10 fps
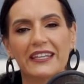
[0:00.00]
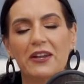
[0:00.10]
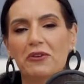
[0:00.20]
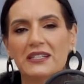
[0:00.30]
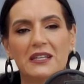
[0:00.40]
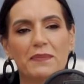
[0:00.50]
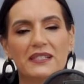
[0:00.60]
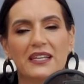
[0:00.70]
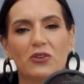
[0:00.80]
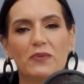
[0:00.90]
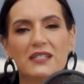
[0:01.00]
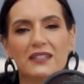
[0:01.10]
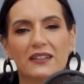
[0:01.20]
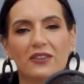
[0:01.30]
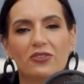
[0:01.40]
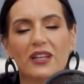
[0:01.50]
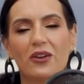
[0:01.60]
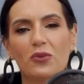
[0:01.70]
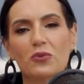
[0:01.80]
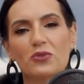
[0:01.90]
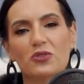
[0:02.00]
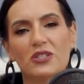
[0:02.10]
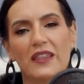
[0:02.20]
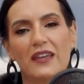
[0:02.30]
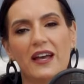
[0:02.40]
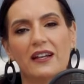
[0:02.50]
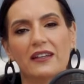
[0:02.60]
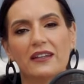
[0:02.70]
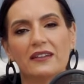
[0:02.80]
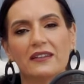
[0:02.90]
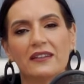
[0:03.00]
Quiero que sepas que no me he sentido tan orgullosa de alguien